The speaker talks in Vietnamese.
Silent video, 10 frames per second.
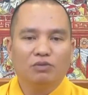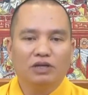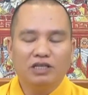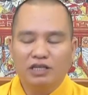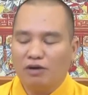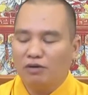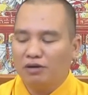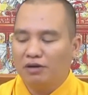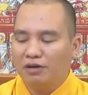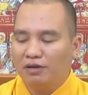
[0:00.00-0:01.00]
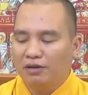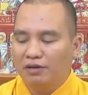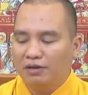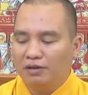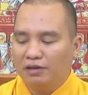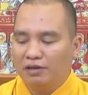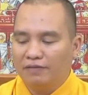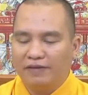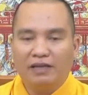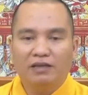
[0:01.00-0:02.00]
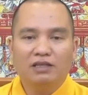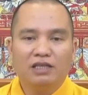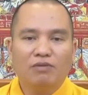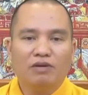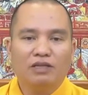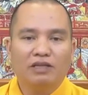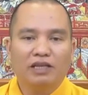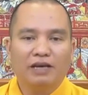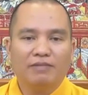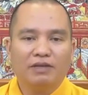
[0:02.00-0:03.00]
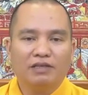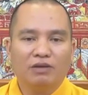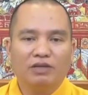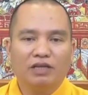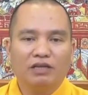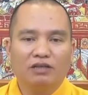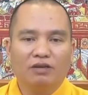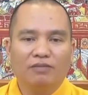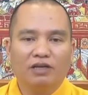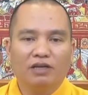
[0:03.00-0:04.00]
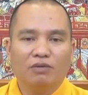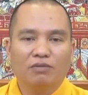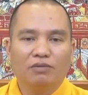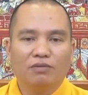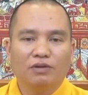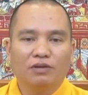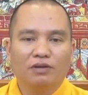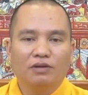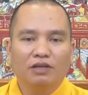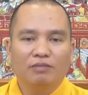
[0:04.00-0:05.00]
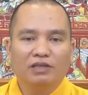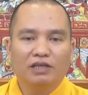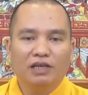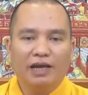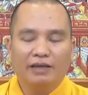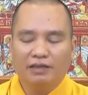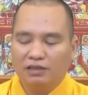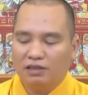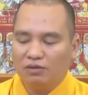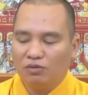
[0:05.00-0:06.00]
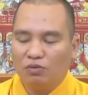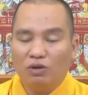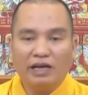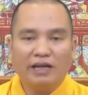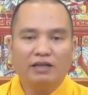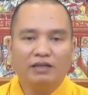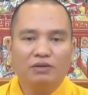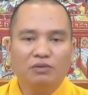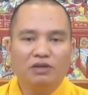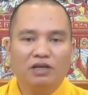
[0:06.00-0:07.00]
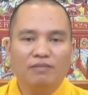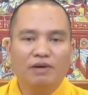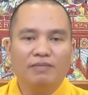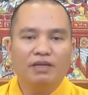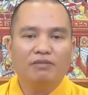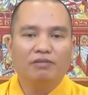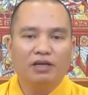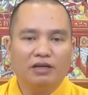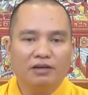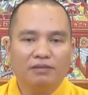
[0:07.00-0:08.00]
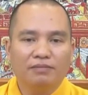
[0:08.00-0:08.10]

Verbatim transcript: tụng kinh xong vẩy nước xong đó, thì đem cái sáu chén nước cho vào cái cốc nếu mà trời lạnh đó, sợ cô uống lạnh đó, thì đun nó ấm ấm lên cũng được